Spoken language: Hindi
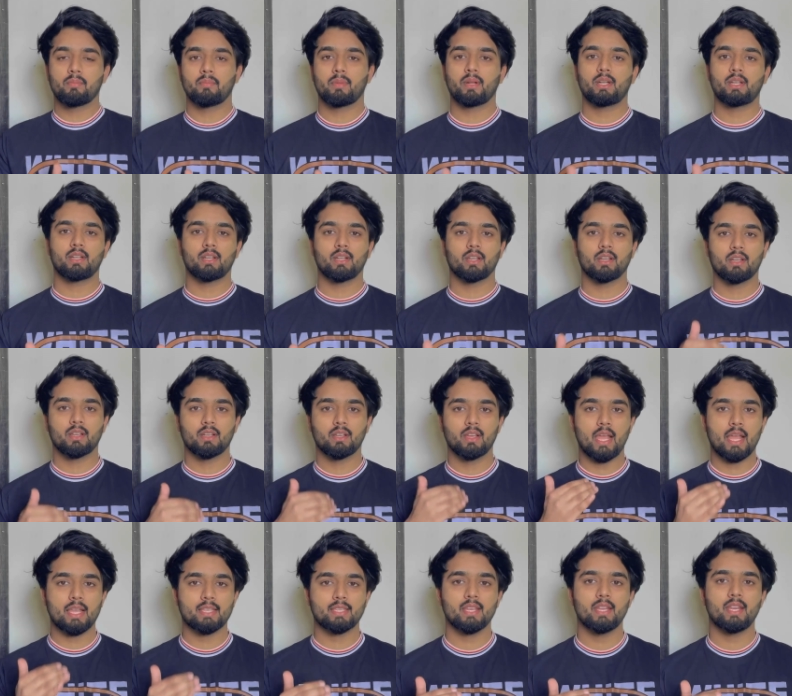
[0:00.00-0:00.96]

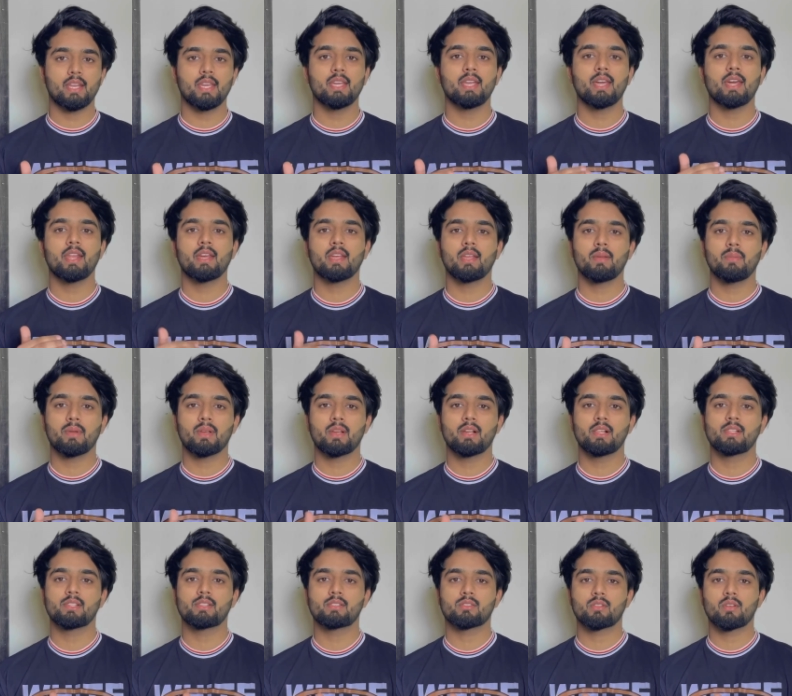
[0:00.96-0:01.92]
बट ऐसा नहीं कह रहा कि मैं
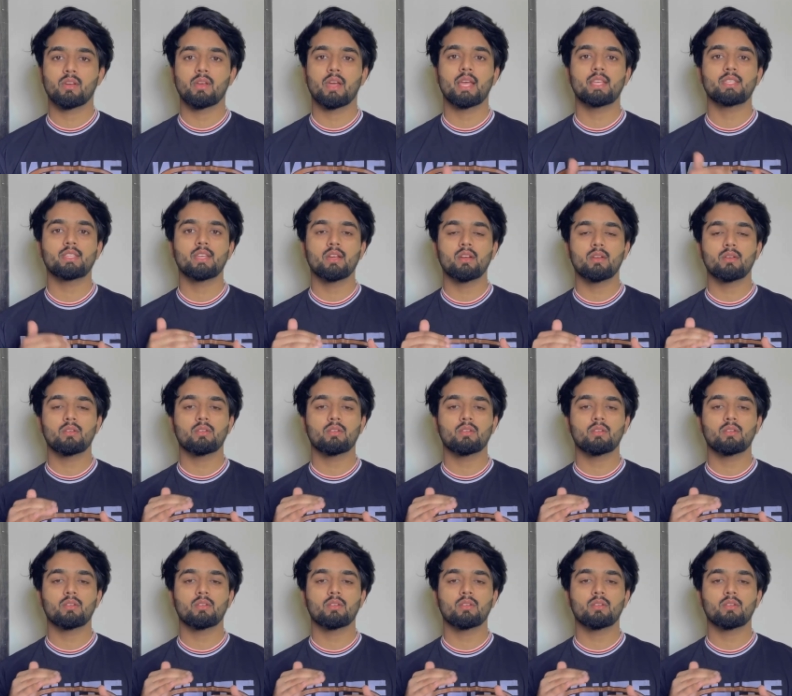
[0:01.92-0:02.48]
गर्ल्स ऐसा